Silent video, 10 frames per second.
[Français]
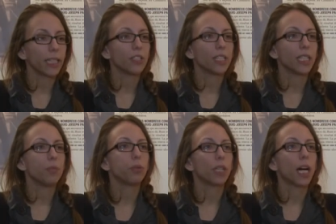Quelques
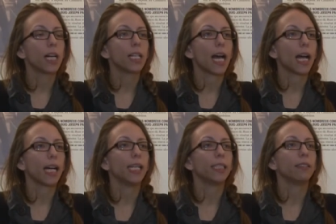années plus tard, la
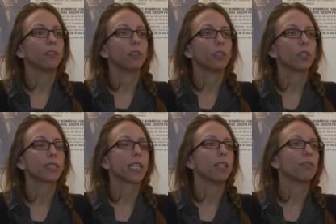reine, euh,
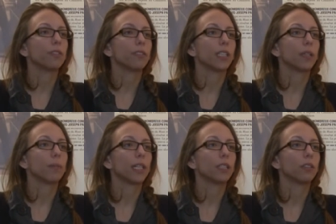lorsqu'elle va
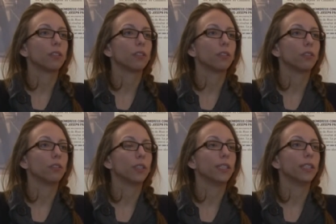finalement euh,
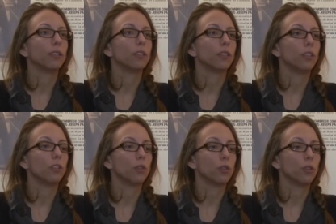donner, euh,
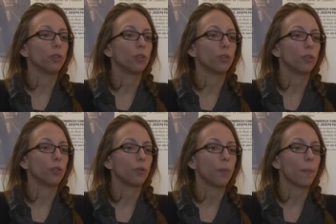
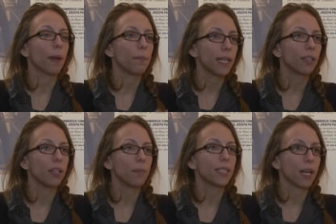le, le, de
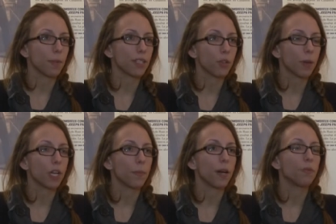la mise en place d'un
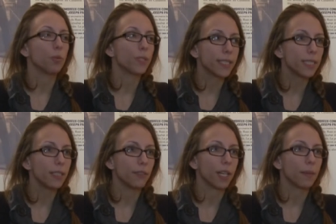Parlement, va aussi
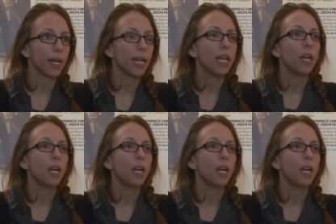évidemment